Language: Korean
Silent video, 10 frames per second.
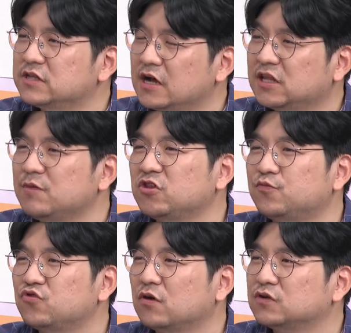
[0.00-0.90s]

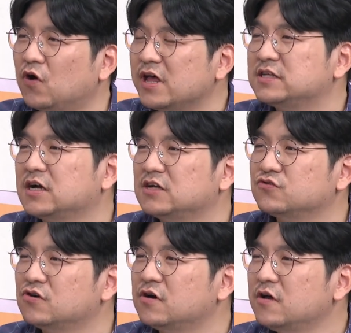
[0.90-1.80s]
상태임에도 불구하고 성에 안
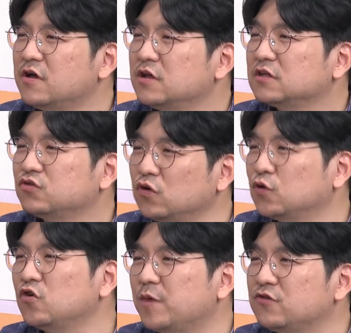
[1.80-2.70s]
차가지고 또
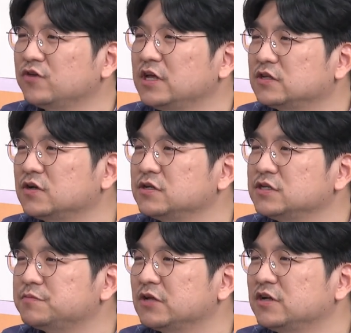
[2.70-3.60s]
손을 봐준 게
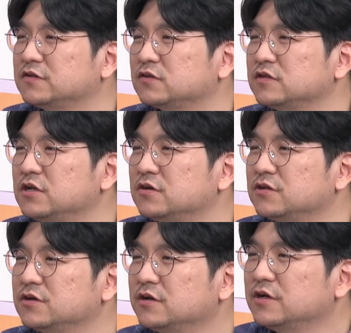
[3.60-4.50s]
2014년에 있었던
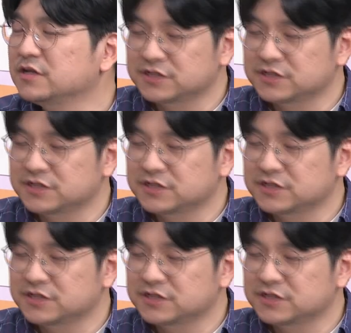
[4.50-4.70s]
일이거든요.